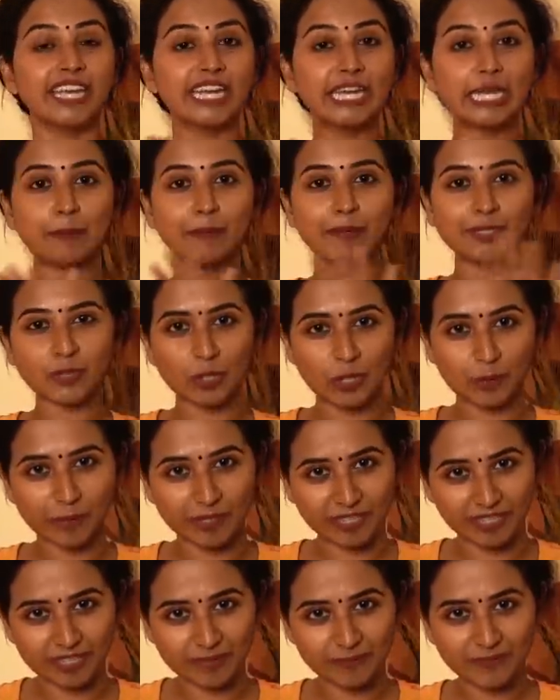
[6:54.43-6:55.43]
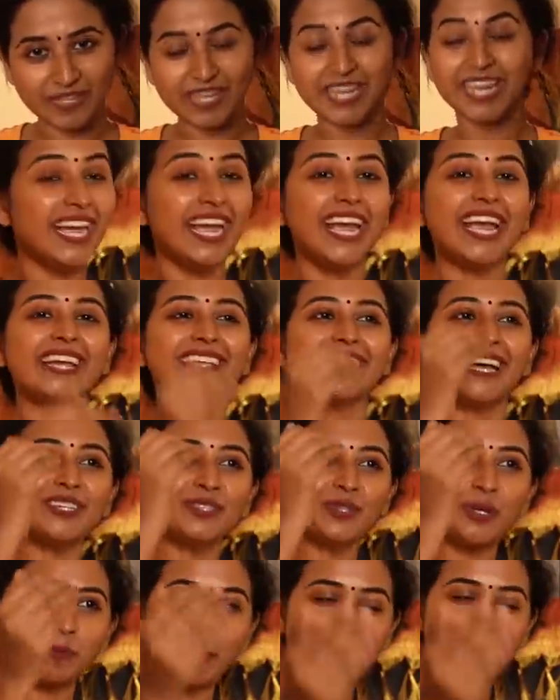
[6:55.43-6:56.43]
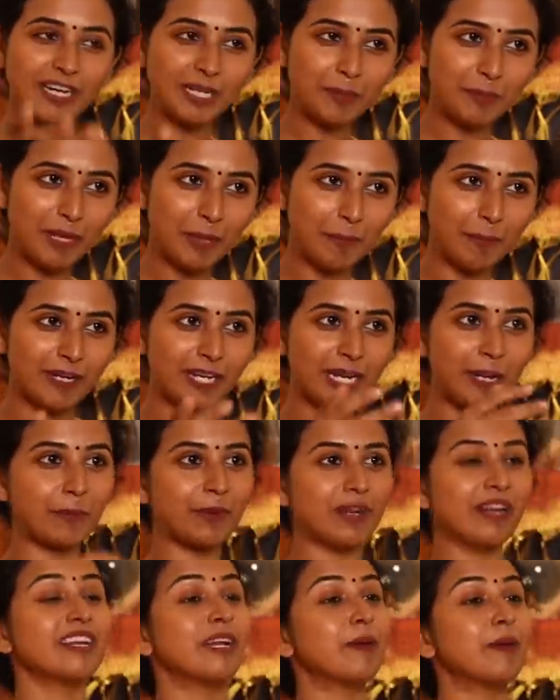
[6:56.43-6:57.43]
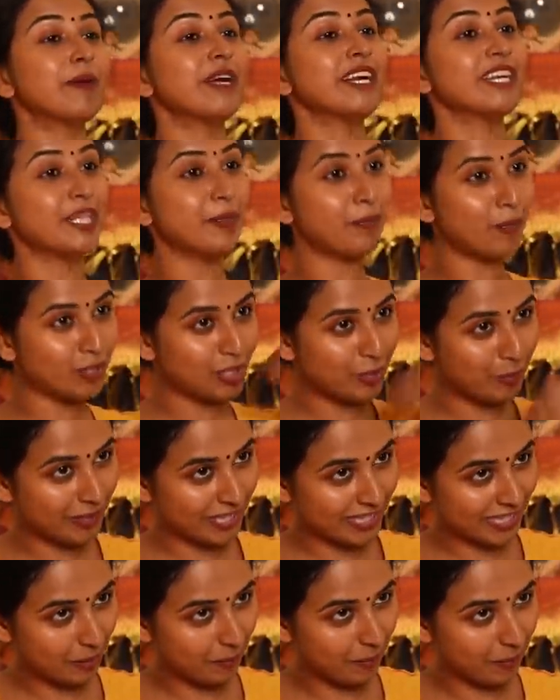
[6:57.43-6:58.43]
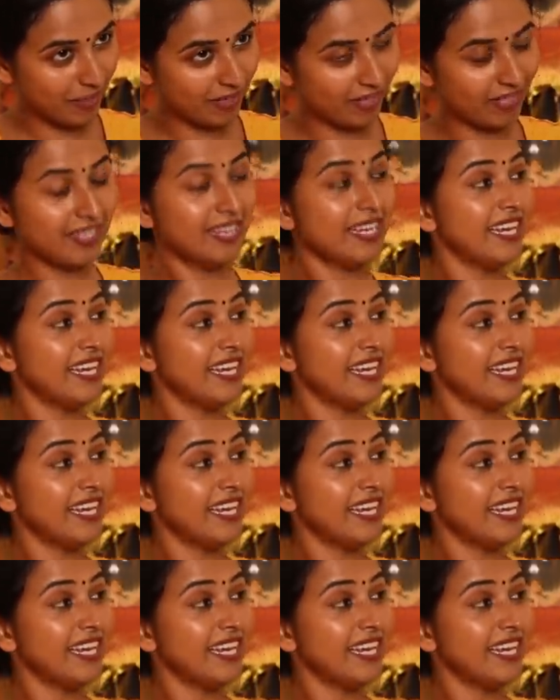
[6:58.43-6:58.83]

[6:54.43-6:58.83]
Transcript: என்னைக்குமே சொல்ல மாட்டாங்க ஏ ஏதாவது ஒரு பாட்டு பிளே பண்ண அப்படின்னா நம்ம கிட்ட தான் பிடிச்ச பாட்டு கேட்பாங்க